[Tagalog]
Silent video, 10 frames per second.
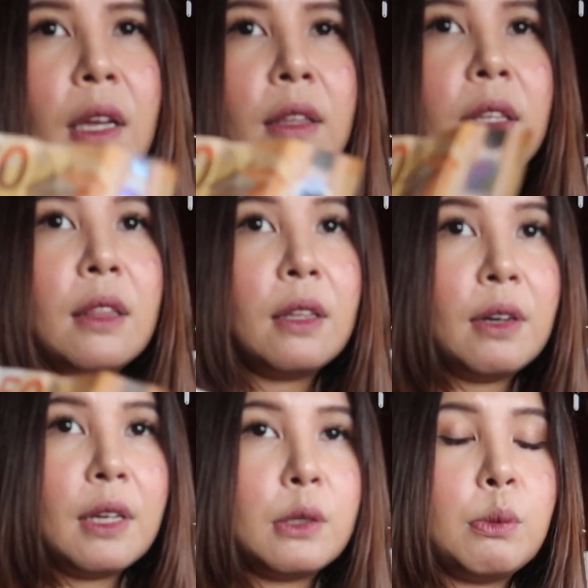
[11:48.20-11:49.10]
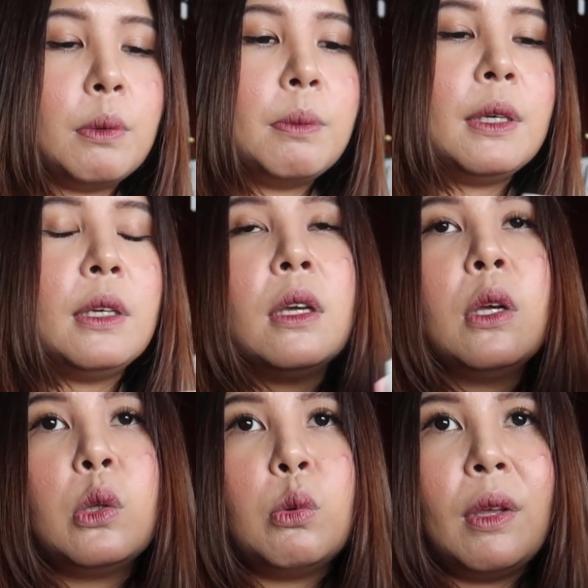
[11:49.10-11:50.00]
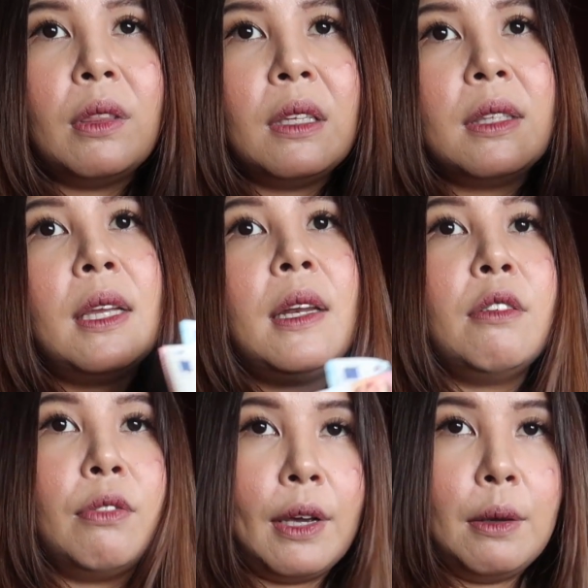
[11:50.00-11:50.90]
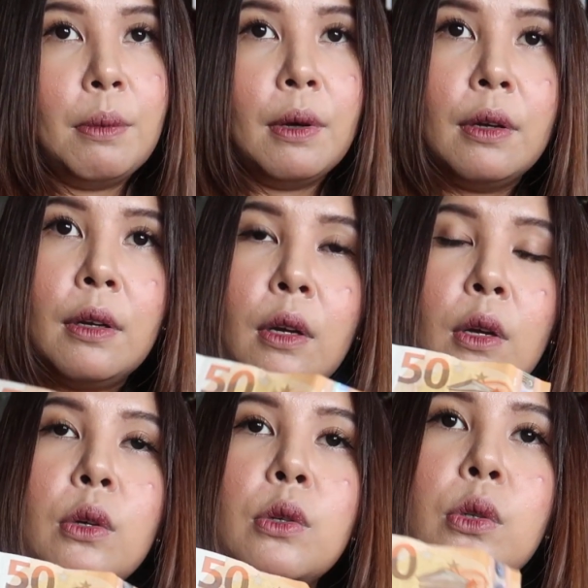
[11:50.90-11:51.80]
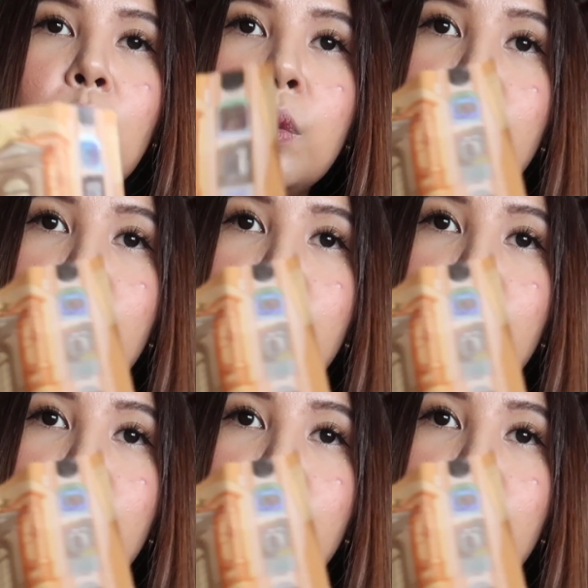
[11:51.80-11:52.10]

And then the rest will be 20, 10, and 5. So,